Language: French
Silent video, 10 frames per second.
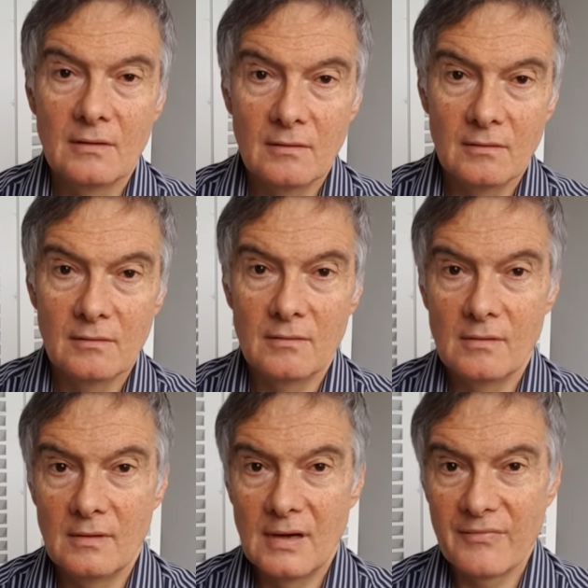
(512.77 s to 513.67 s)
Euh,
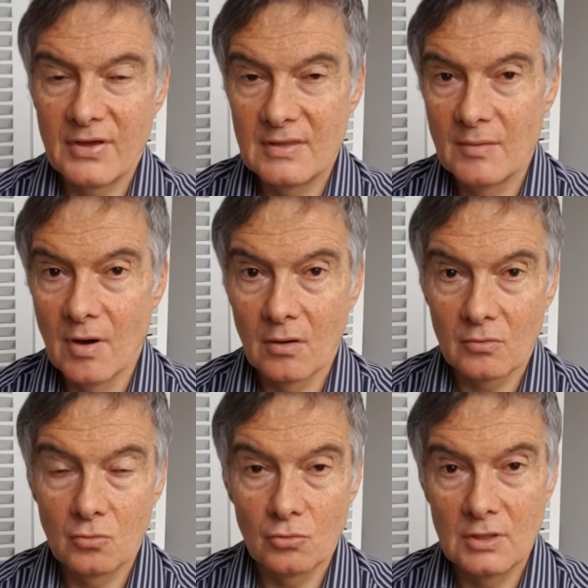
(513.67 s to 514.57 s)
la faillite des
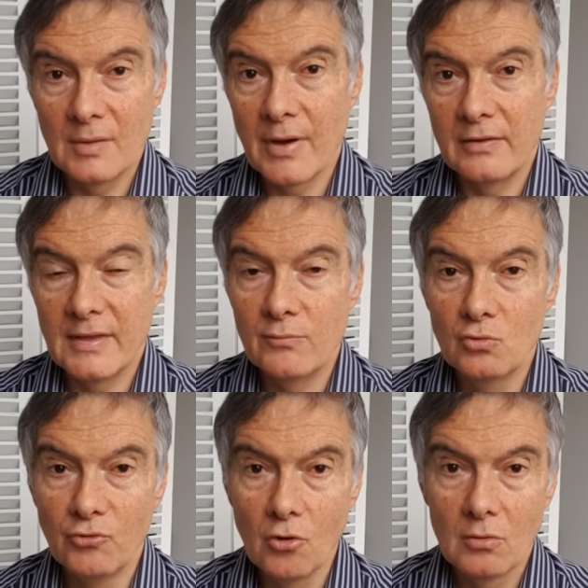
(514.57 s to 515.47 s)
banques, donc qui n'est pas un thème
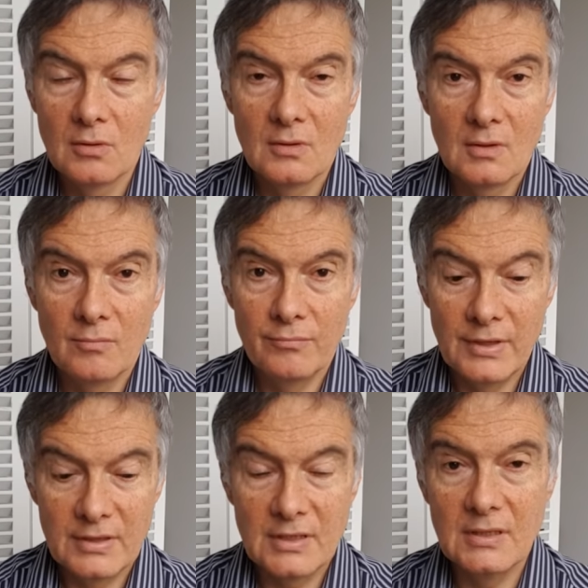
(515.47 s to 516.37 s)
nouveau,
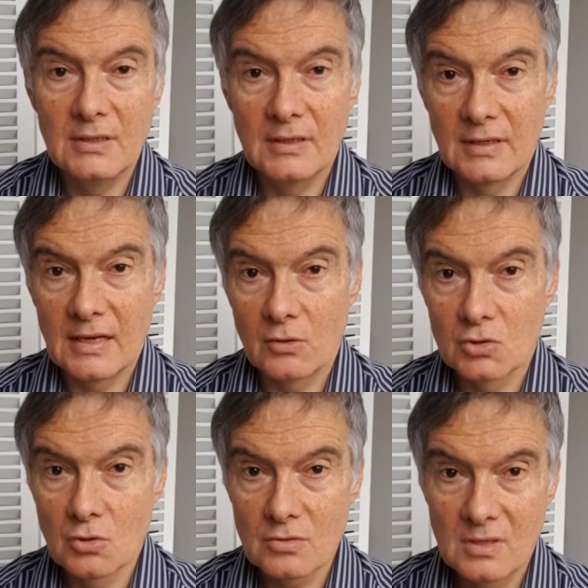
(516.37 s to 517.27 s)
mais qui est quelque
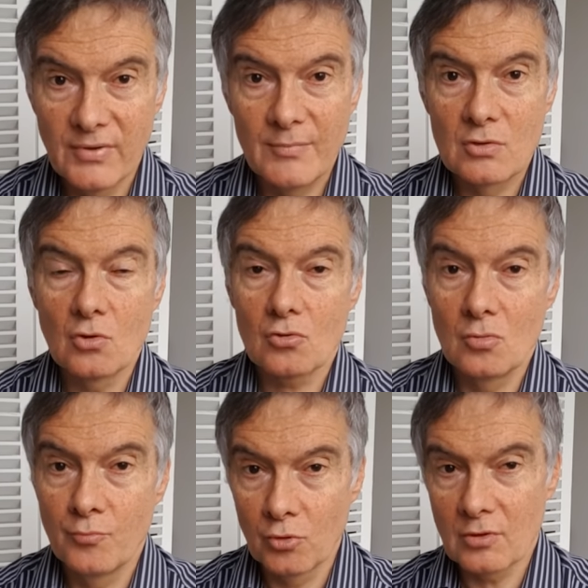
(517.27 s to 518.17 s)
chose qui va bien sûr se
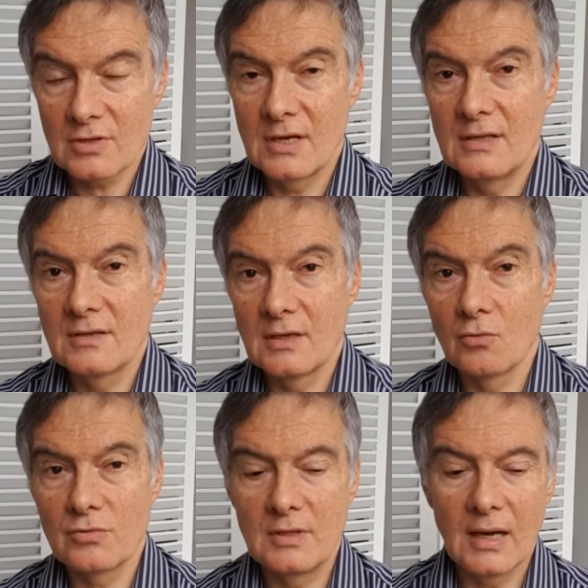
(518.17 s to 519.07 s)
potentialiser
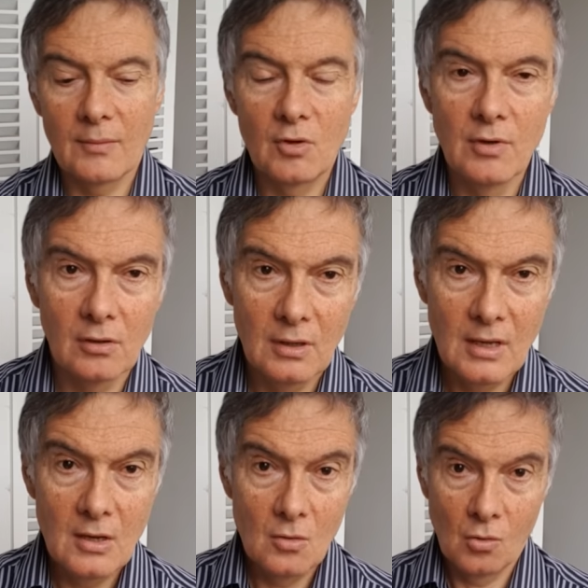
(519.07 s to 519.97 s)
considérablement
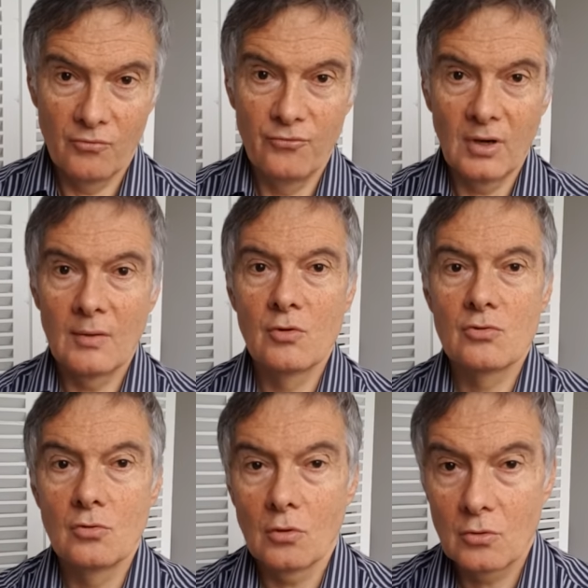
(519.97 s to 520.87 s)
au fur et à
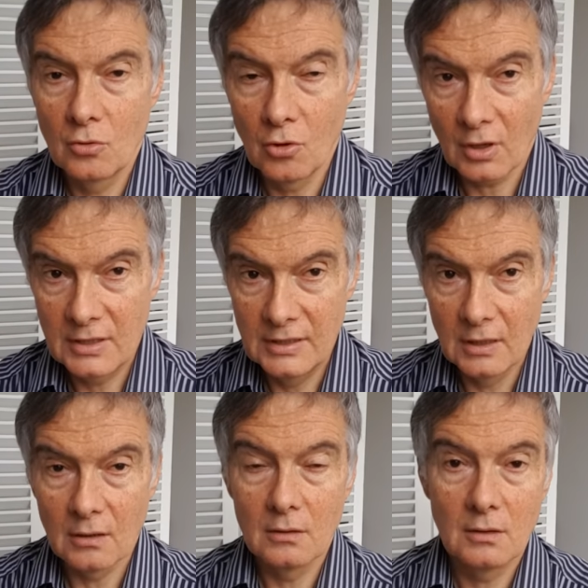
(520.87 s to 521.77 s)
mesure que leurs
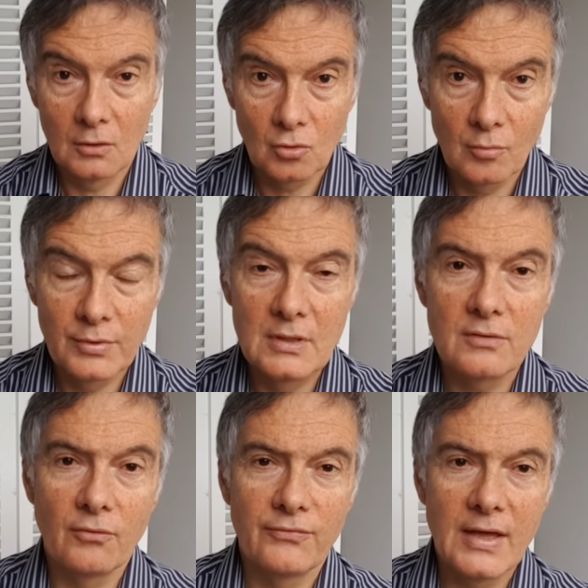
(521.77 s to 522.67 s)
clients entreprises
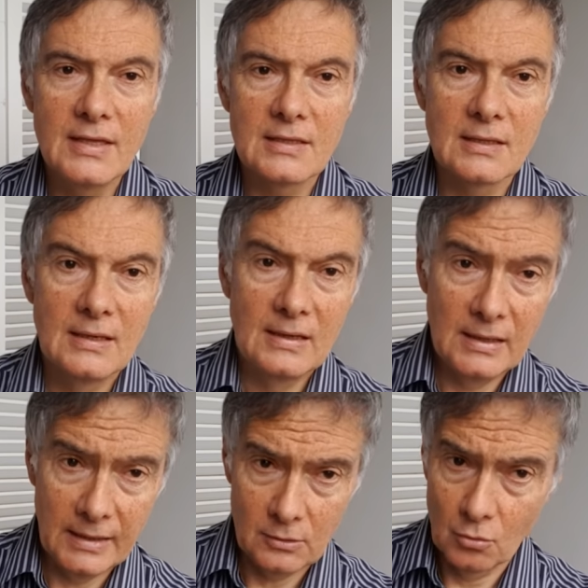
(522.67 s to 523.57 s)
sont faillites,
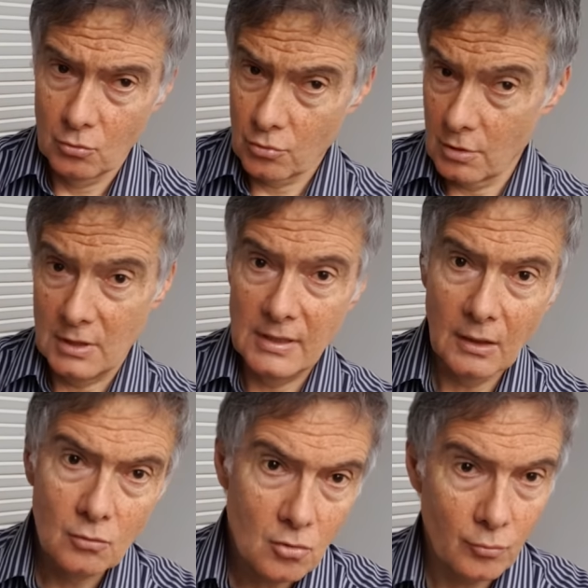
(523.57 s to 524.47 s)
et donc que ces
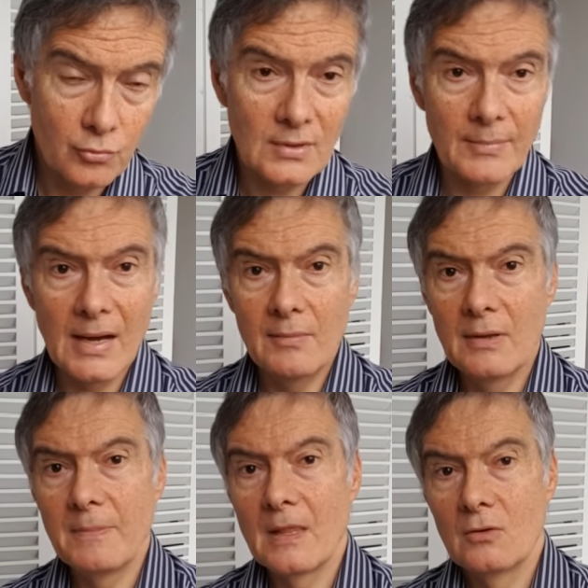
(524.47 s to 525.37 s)
clients ne sont plus
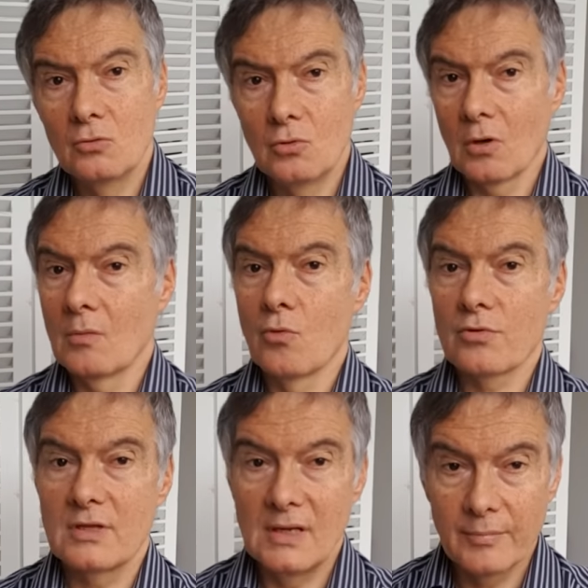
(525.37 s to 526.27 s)
capables de
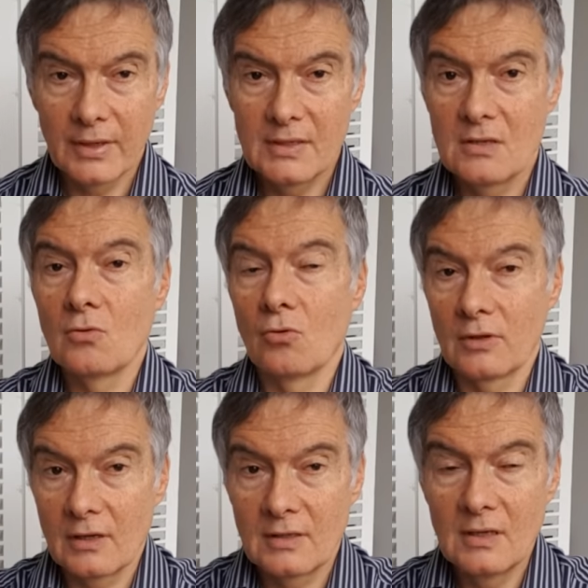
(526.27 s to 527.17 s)
rembourser les prêts qu'ils ont
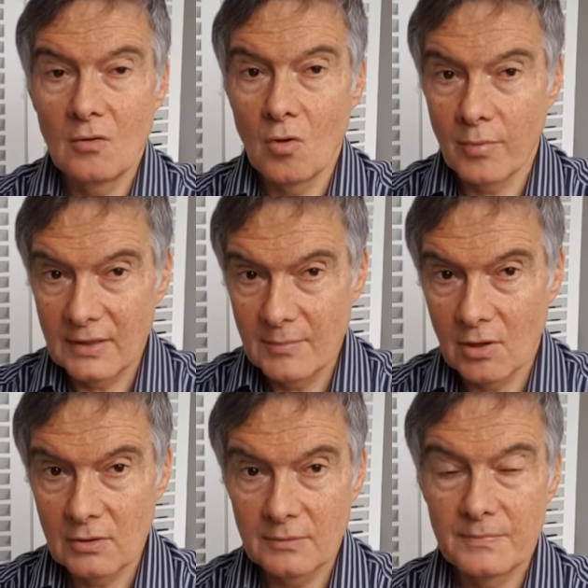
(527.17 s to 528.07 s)
contractés auprès des
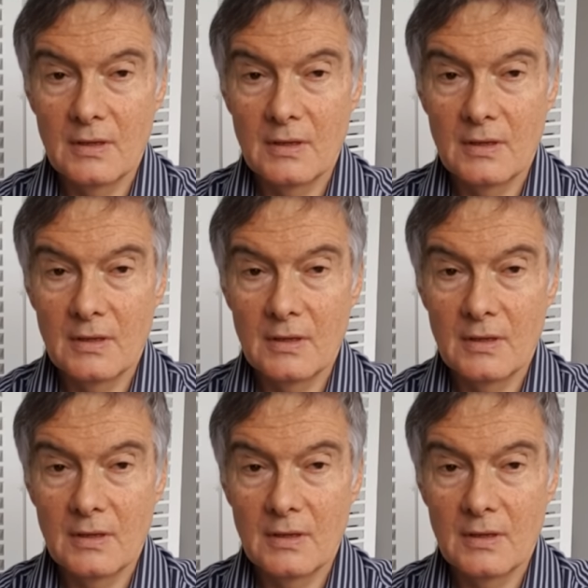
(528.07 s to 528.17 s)
banques.